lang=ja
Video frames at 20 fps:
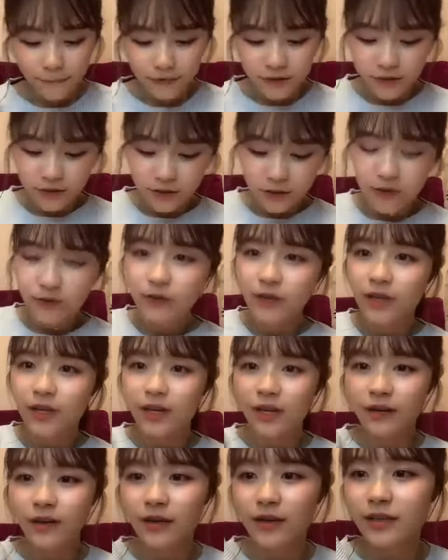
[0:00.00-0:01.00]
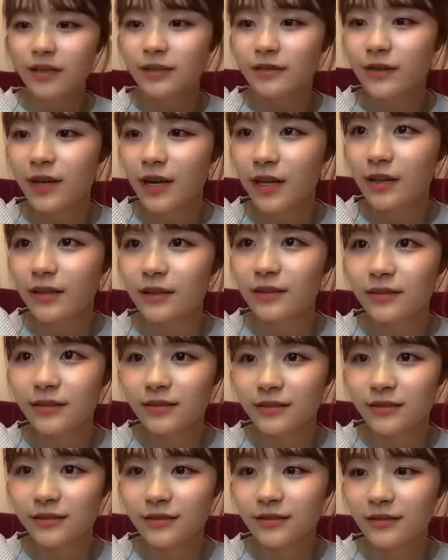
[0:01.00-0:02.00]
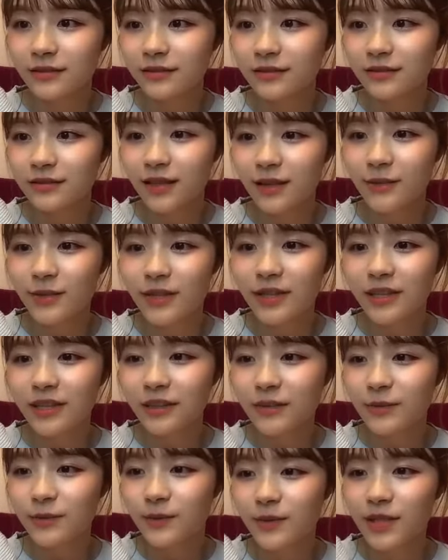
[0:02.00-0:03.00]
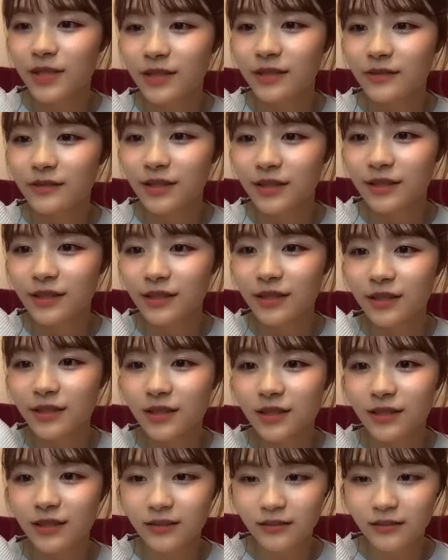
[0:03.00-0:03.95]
次のアクアあまたテロップ出すの忘れてた